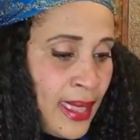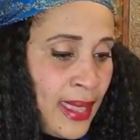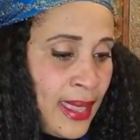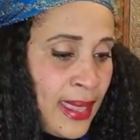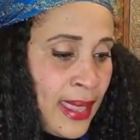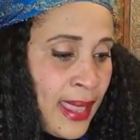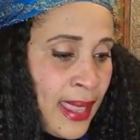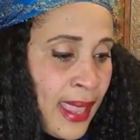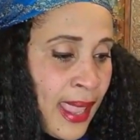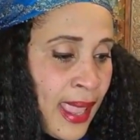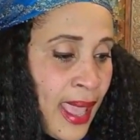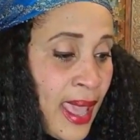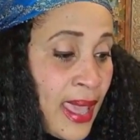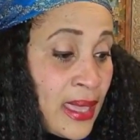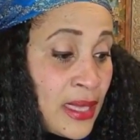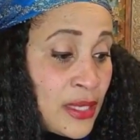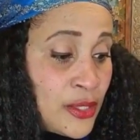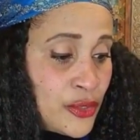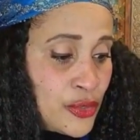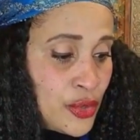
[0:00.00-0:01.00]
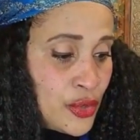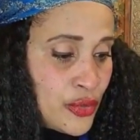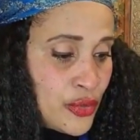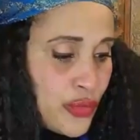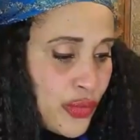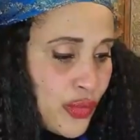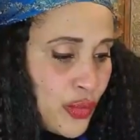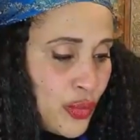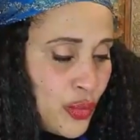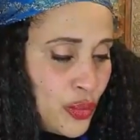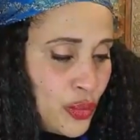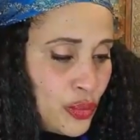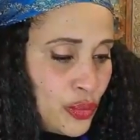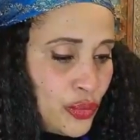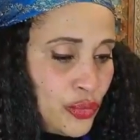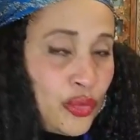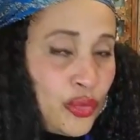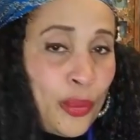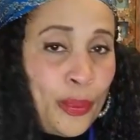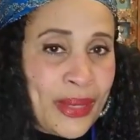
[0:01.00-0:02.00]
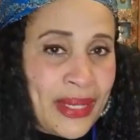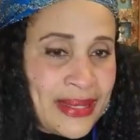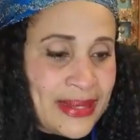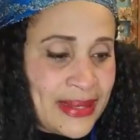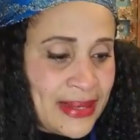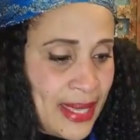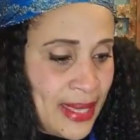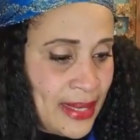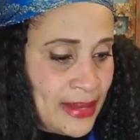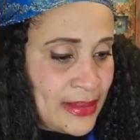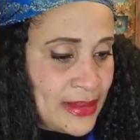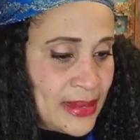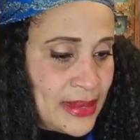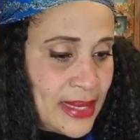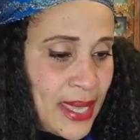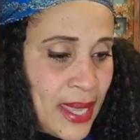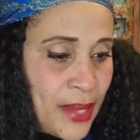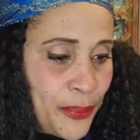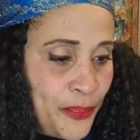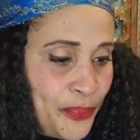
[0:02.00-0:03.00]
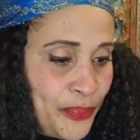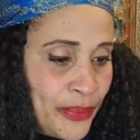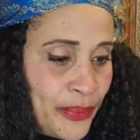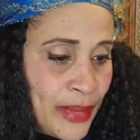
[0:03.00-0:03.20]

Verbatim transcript: eh, ha hecho su, su presencia